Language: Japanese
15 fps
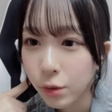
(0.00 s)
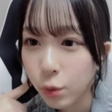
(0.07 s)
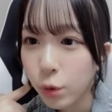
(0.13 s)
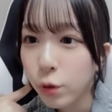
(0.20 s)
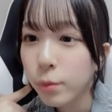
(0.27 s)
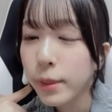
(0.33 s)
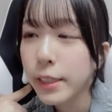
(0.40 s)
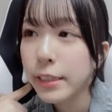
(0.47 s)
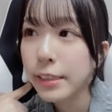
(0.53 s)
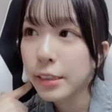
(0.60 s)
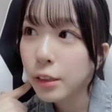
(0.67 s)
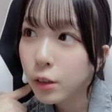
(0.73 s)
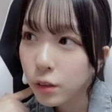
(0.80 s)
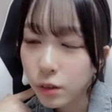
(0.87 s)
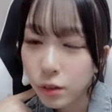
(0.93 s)
大町
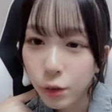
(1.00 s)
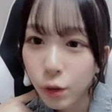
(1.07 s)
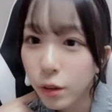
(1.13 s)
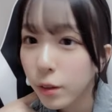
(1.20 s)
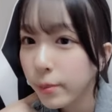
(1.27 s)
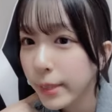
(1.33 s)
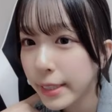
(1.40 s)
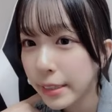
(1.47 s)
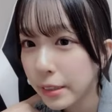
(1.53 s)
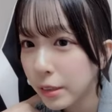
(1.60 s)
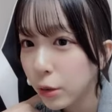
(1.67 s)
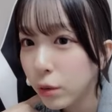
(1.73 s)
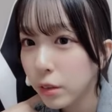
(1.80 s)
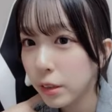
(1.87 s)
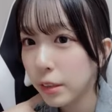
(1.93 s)
うん大
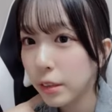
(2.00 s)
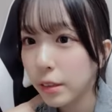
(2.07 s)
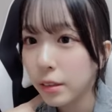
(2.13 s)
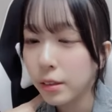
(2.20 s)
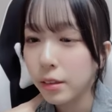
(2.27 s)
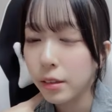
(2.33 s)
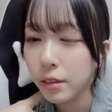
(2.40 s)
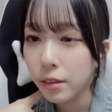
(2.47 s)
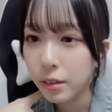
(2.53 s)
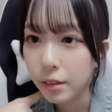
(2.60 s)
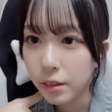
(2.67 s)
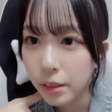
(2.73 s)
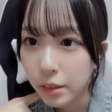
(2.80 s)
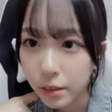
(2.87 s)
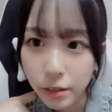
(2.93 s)
町温泉に
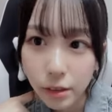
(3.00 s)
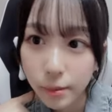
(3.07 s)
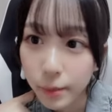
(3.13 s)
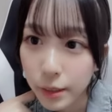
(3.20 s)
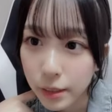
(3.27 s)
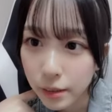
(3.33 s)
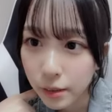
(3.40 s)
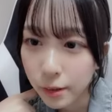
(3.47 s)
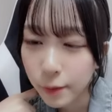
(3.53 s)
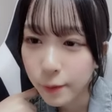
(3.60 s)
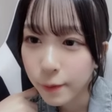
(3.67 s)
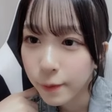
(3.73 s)
行ってました